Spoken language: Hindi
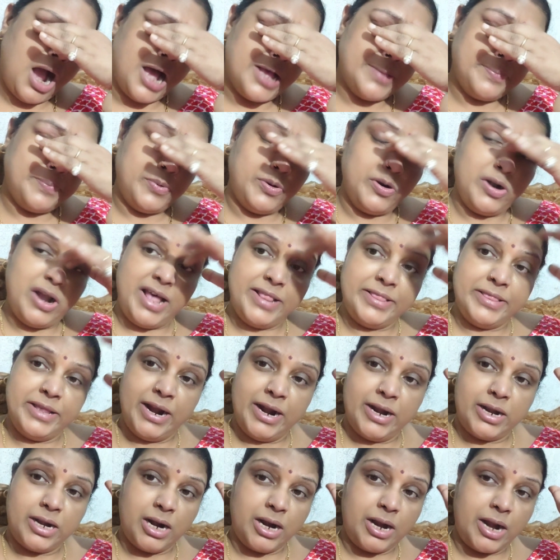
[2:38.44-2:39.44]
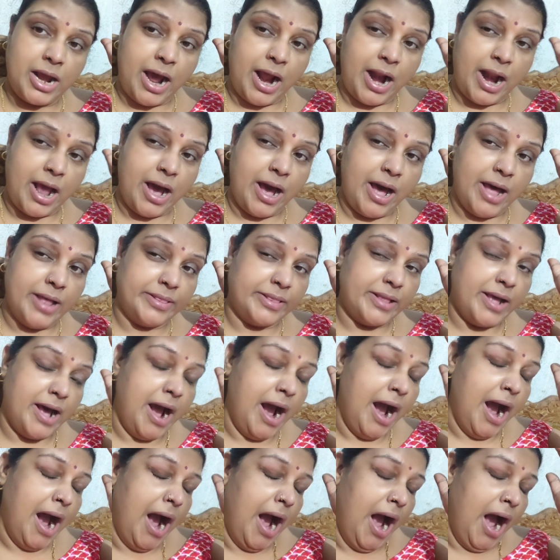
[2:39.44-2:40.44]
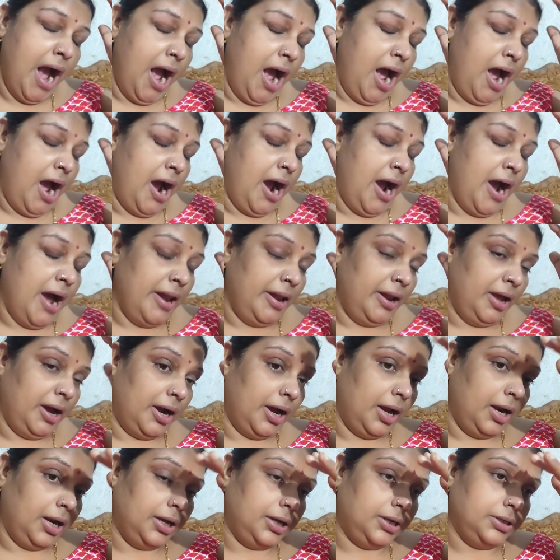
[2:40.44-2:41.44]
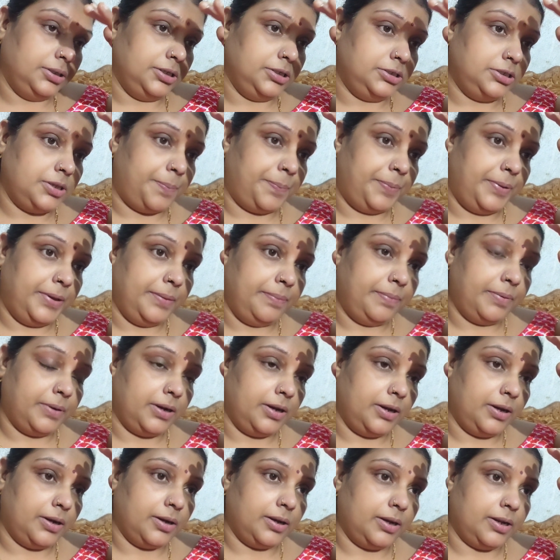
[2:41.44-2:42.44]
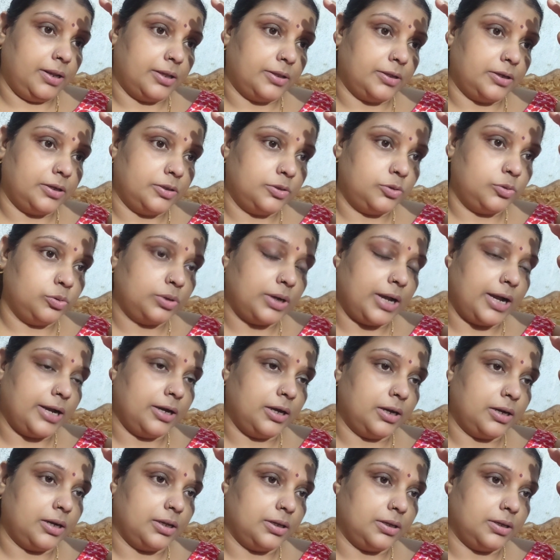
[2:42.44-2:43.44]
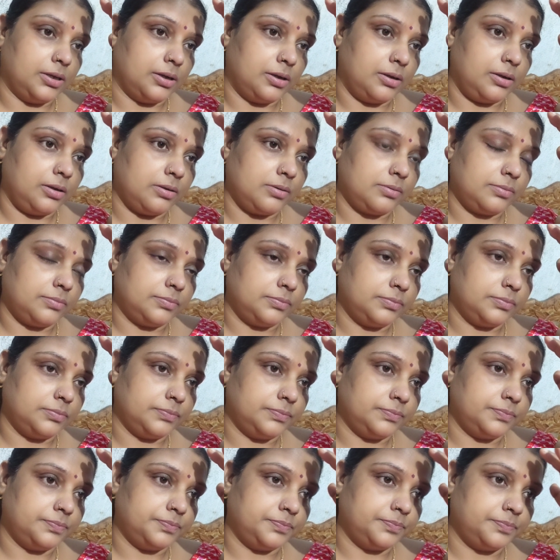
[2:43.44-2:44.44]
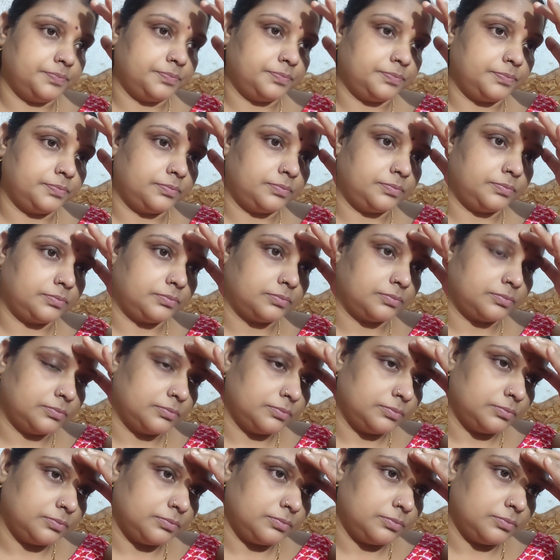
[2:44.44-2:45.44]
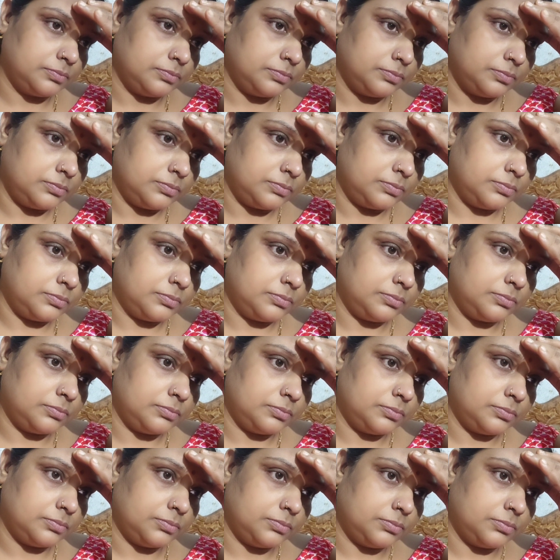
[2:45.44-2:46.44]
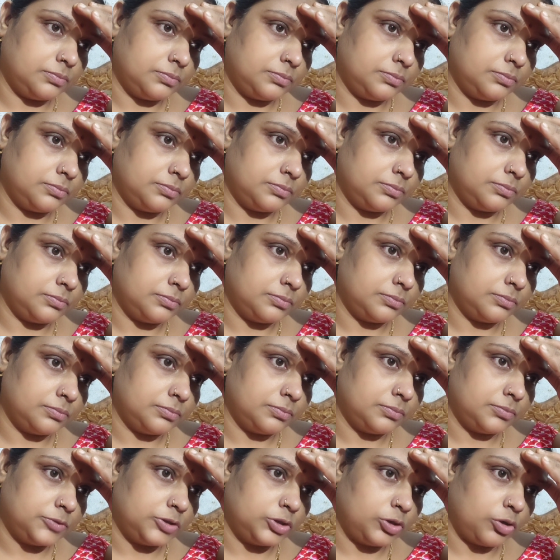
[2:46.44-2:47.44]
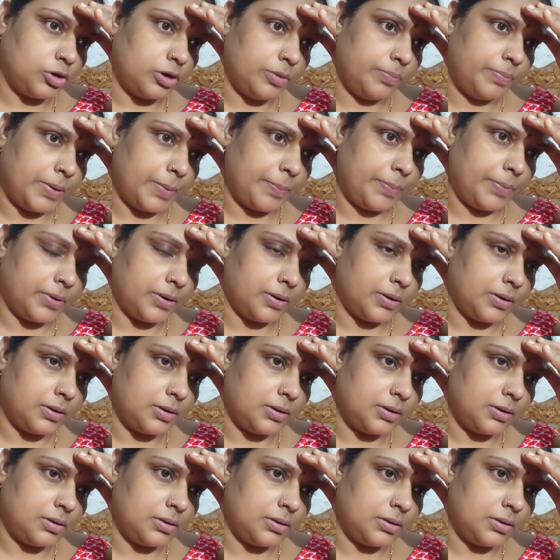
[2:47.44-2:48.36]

और पूरा देह टटा रहा था लगा ना कि जैसे फीवर लगल है तो क्या कर रही है वो पेपर वो हो गया कौन पेपर